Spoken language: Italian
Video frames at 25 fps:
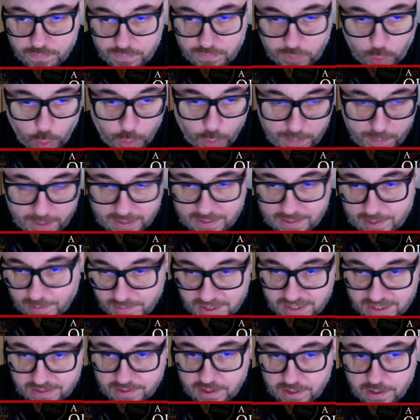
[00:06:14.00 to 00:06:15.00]

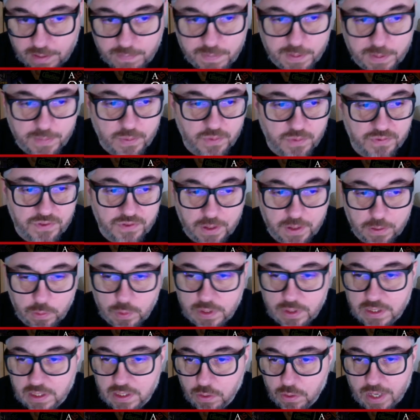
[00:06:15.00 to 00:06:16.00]
completamente nel primo film,
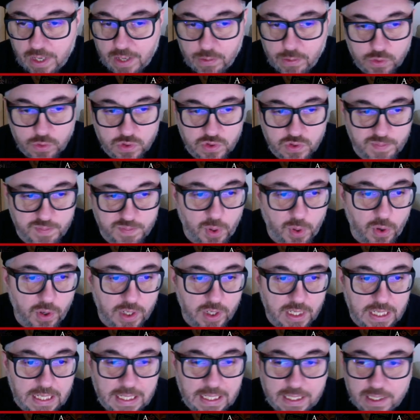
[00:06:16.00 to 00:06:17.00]
quindi non è uno
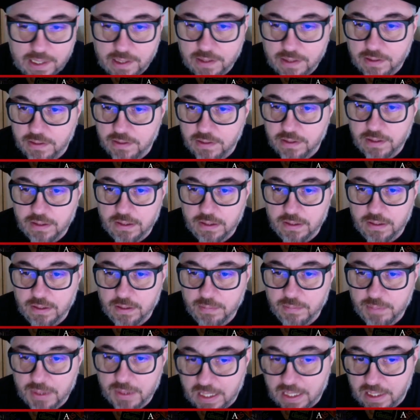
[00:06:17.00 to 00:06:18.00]
spoiler, eh,
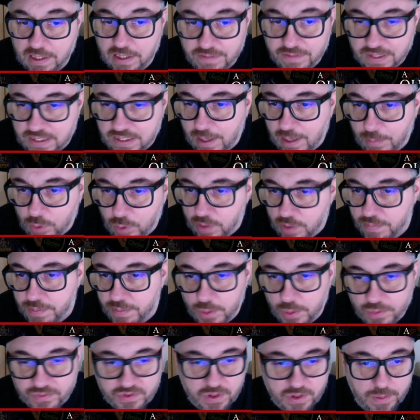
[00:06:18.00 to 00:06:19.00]
perché li vediamo nel
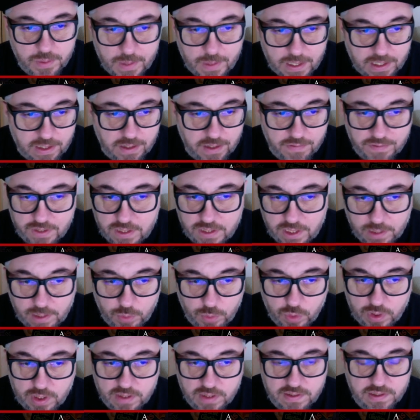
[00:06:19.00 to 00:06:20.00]
primo film e li rivedremo
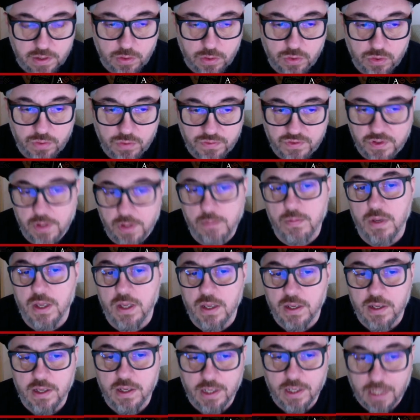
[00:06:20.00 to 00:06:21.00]
nel secondo film
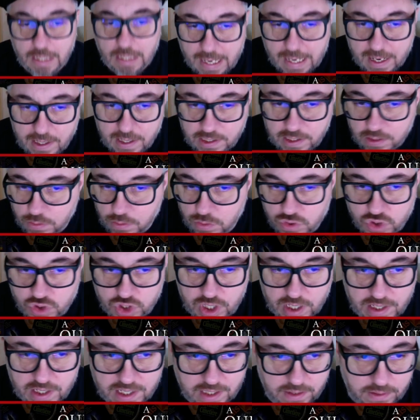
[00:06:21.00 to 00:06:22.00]
e lì non c'è
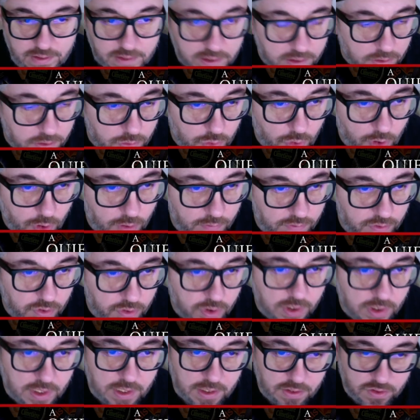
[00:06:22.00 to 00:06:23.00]
niente di nuovo,
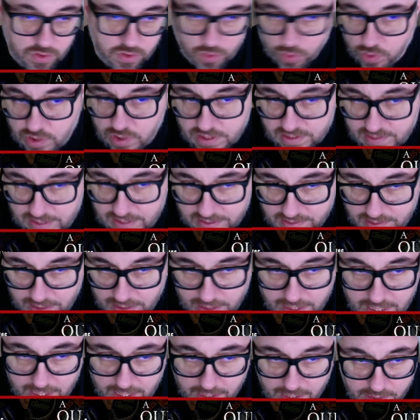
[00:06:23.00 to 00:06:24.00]
sono gli stessi
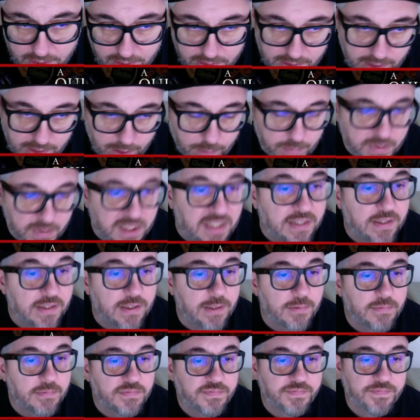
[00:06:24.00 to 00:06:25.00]
alieni
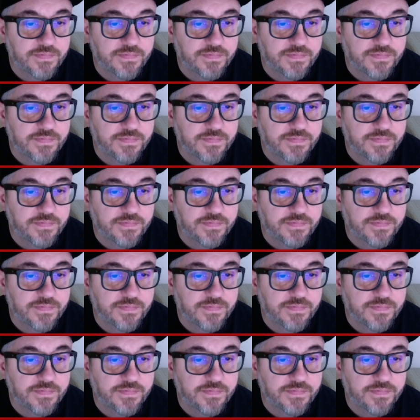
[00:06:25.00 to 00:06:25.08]
chiaramente.